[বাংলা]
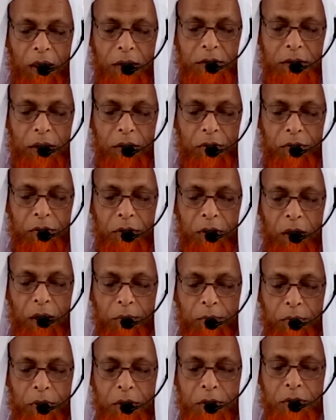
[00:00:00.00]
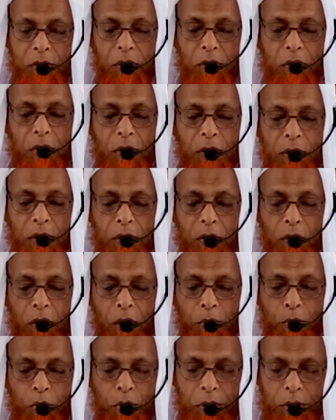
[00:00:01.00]
আশা করি আমরা সকলেই
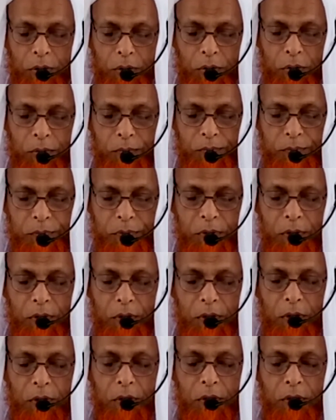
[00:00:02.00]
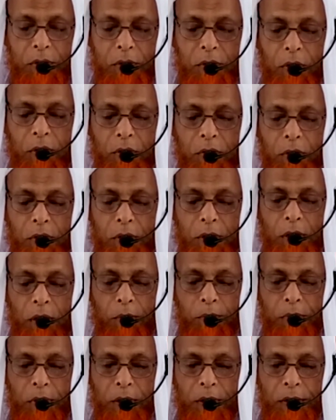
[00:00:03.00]
অবহিত সকলেই
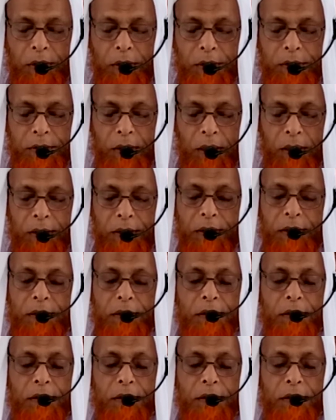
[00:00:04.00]
আমরা এটা জানি